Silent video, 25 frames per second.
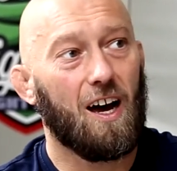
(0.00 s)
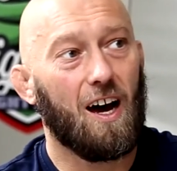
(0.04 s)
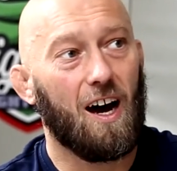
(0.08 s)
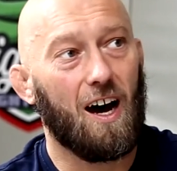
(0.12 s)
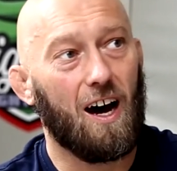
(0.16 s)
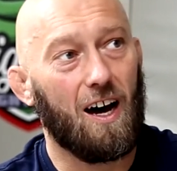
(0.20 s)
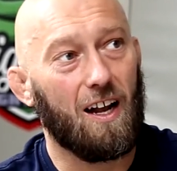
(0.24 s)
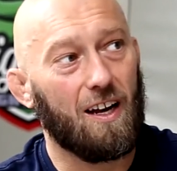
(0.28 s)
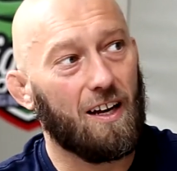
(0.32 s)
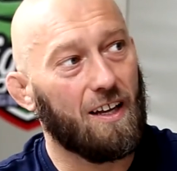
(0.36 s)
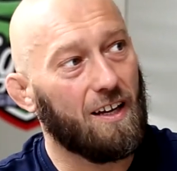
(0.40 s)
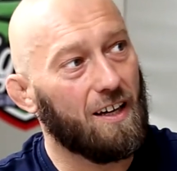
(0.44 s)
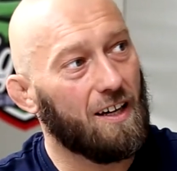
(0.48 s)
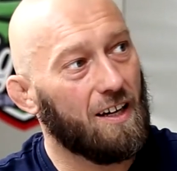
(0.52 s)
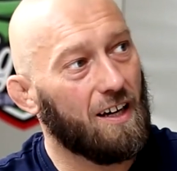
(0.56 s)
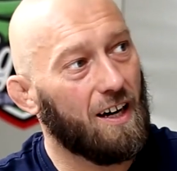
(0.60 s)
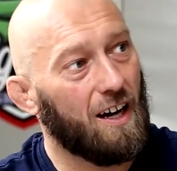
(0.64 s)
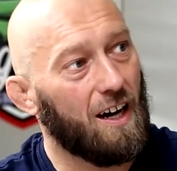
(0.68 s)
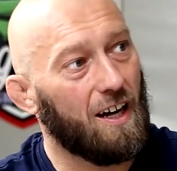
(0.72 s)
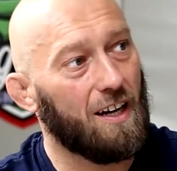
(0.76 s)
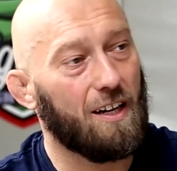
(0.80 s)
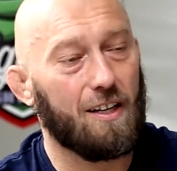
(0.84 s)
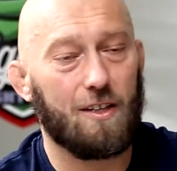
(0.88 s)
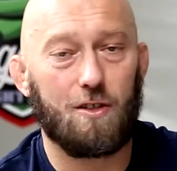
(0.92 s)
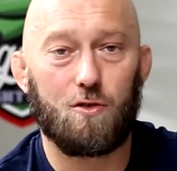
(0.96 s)
ale,
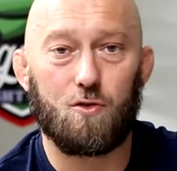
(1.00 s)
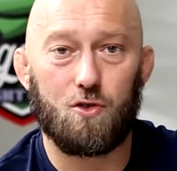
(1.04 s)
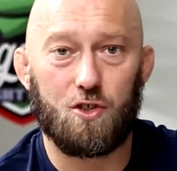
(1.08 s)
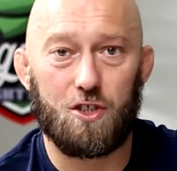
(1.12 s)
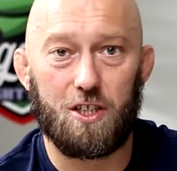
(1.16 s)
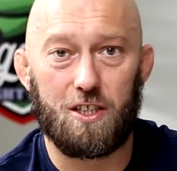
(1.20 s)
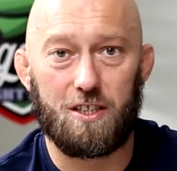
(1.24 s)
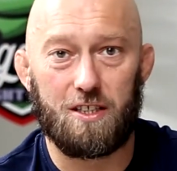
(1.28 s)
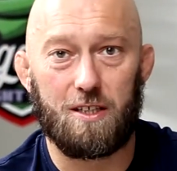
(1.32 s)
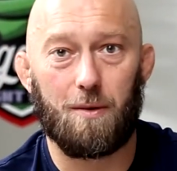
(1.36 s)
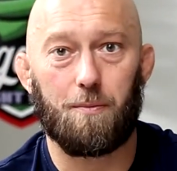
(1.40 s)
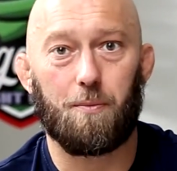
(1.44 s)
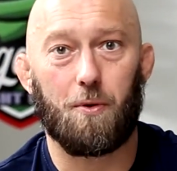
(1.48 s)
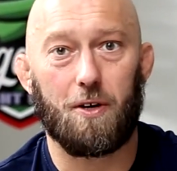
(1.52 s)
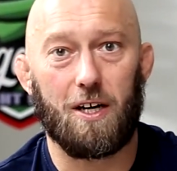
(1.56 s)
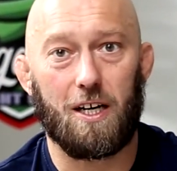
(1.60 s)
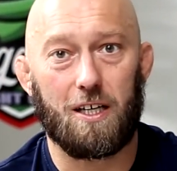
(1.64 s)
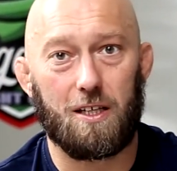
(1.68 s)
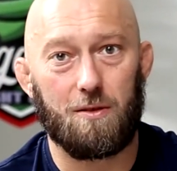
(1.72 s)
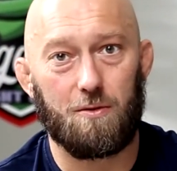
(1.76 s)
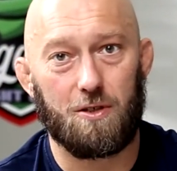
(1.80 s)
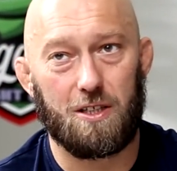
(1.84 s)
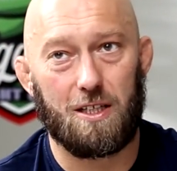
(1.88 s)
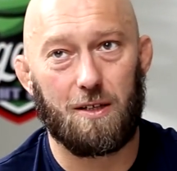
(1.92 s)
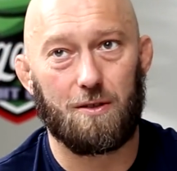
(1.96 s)
ale już jestem po
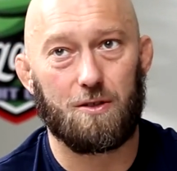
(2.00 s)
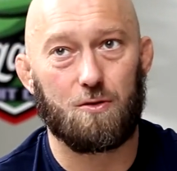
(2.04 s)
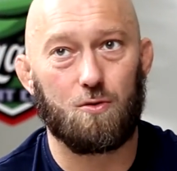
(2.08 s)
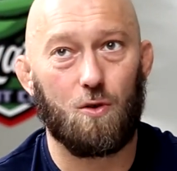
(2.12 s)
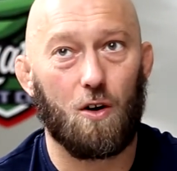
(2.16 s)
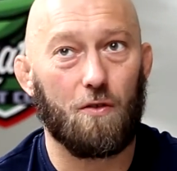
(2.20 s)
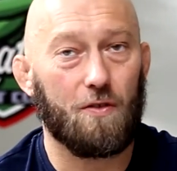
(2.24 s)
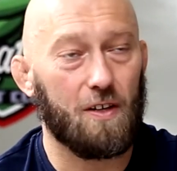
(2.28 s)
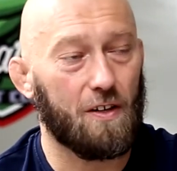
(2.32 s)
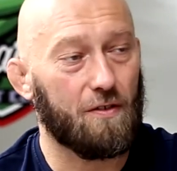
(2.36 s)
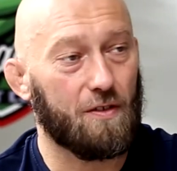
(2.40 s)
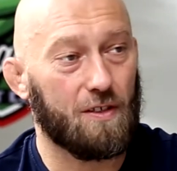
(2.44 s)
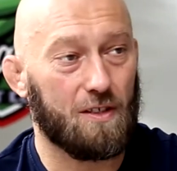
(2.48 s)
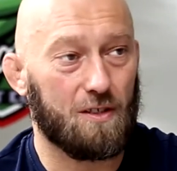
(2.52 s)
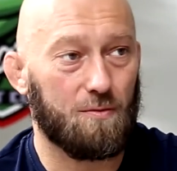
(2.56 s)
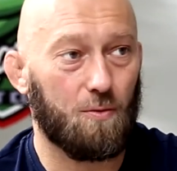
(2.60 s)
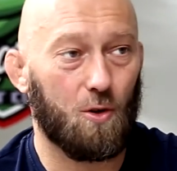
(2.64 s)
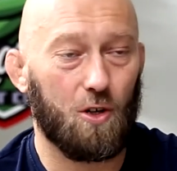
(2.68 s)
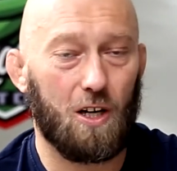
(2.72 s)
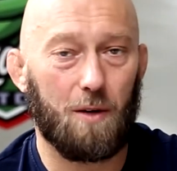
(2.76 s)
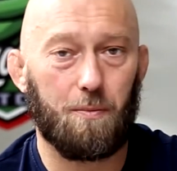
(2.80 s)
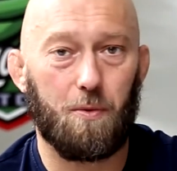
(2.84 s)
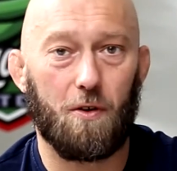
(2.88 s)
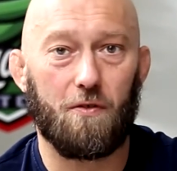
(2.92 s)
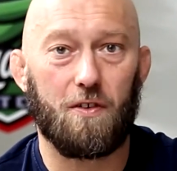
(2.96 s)
jakimś tam słowie, więc
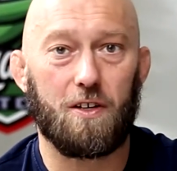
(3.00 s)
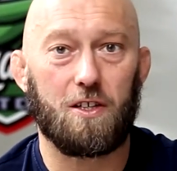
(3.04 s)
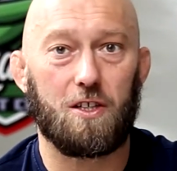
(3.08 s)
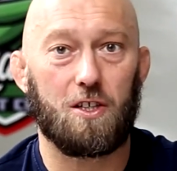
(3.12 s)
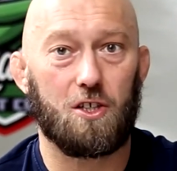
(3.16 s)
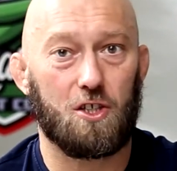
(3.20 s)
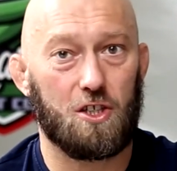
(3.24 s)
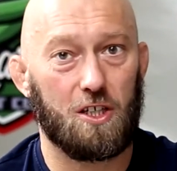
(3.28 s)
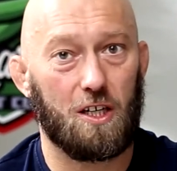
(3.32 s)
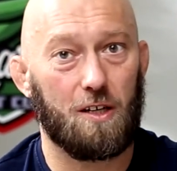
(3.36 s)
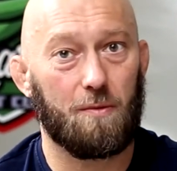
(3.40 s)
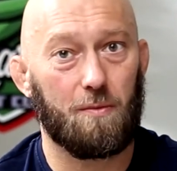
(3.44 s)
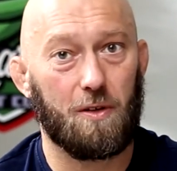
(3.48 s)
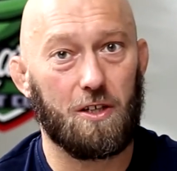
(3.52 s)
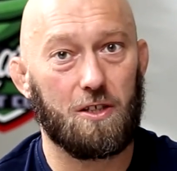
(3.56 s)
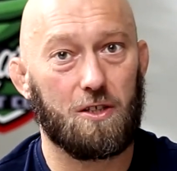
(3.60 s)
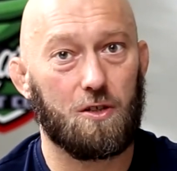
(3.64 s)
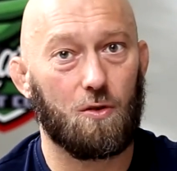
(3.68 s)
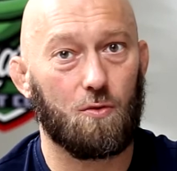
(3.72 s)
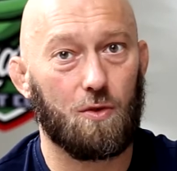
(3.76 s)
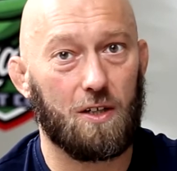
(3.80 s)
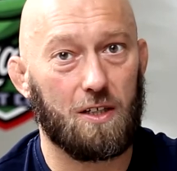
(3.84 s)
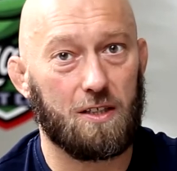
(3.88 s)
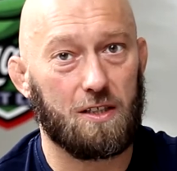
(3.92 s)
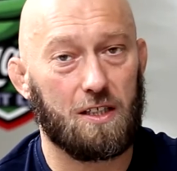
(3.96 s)
mogę powiedzieć, że będzie
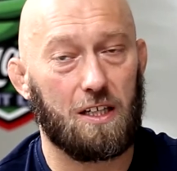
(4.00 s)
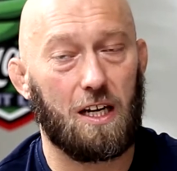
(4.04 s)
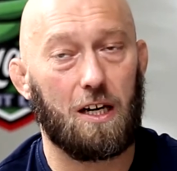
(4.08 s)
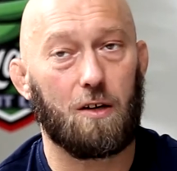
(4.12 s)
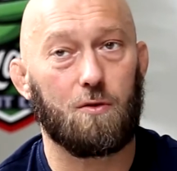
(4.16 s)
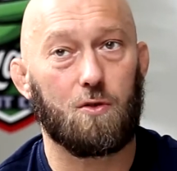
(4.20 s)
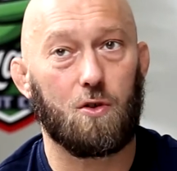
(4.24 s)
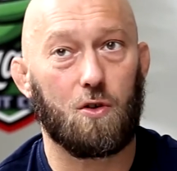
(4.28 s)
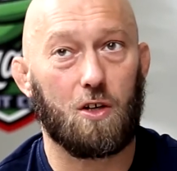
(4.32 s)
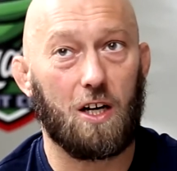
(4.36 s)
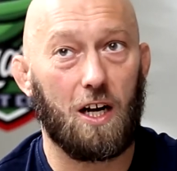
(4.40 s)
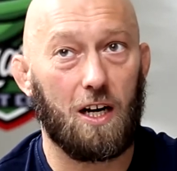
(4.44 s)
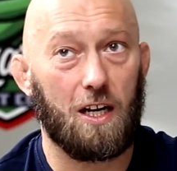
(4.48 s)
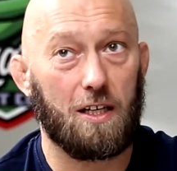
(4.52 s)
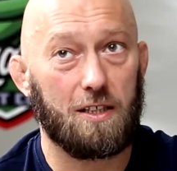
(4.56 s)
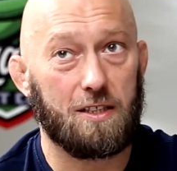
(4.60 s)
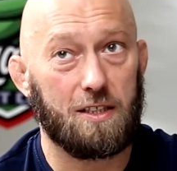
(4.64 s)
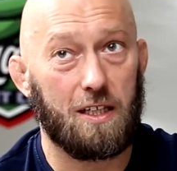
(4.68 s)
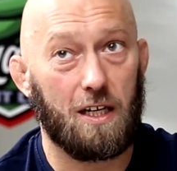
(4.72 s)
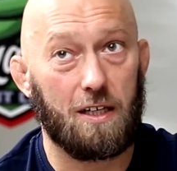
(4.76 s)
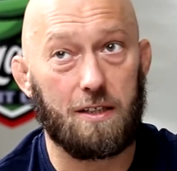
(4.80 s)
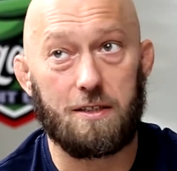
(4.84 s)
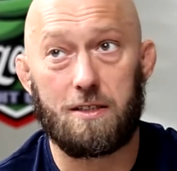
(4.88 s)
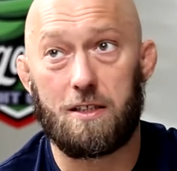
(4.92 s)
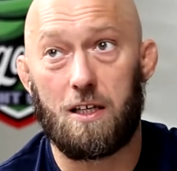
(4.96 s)
u nas Claudio
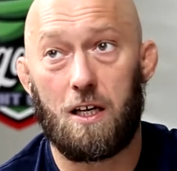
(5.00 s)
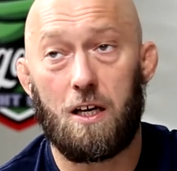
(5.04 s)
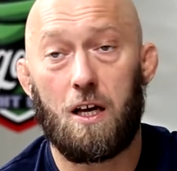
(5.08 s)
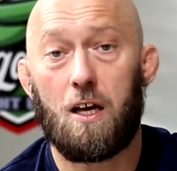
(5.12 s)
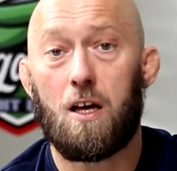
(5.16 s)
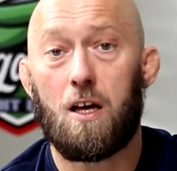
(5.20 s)
Calasans.